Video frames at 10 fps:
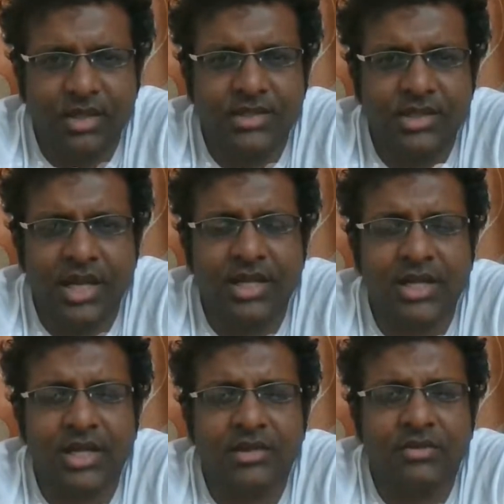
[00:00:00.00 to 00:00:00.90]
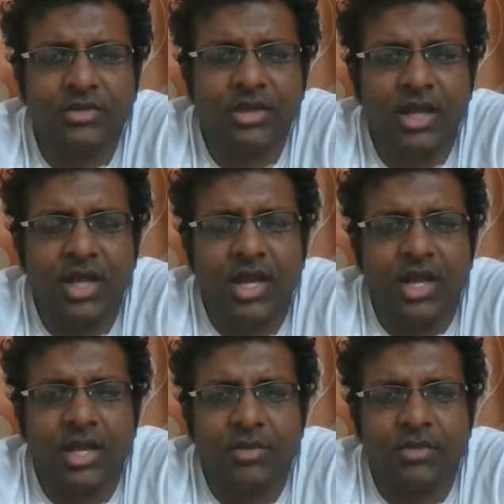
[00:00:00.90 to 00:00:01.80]
ஸ்டார்டிங்லேருந்து வந்து
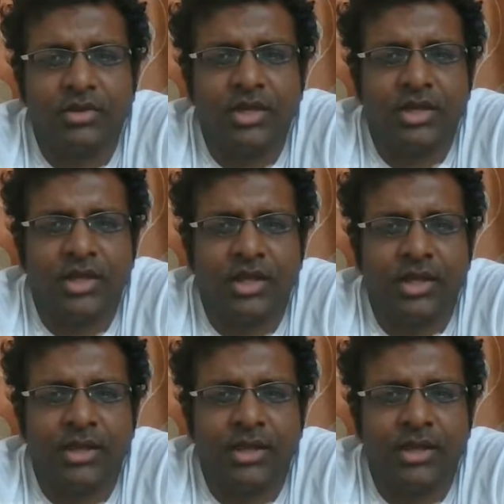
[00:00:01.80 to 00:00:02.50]
நம்ம வந்து இந்த